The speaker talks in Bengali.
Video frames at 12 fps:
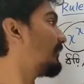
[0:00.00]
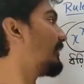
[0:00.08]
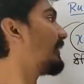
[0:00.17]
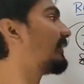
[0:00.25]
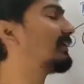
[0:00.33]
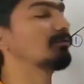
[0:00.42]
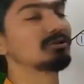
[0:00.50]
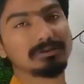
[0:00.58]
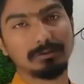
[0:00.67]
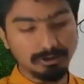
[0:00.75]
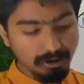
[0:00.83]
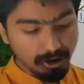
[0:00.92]
কিন্তু এখানে কী বলছে
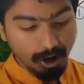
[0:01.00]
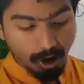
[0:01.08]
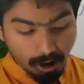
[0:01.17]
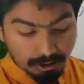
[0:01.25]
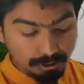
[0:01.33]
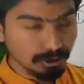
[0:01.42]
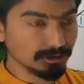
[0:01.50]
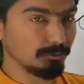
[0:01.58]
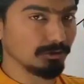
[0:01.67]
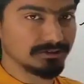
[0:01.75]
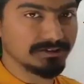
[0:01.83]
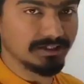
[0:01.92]
বলতো অন্তরজ
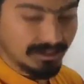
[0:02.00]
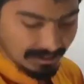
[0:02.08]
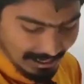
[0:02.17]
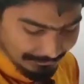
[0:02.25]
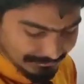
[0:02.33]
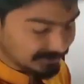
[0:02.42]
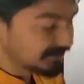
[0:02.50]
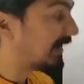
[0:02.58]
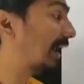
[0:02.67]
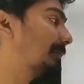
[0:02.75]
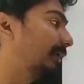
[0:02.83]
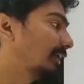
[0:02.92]
বলতেছি আমি
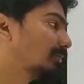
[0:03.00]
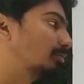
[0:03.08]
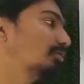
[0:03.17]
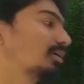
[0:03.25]
জিনিসটাকে আরেকবার রিভিউ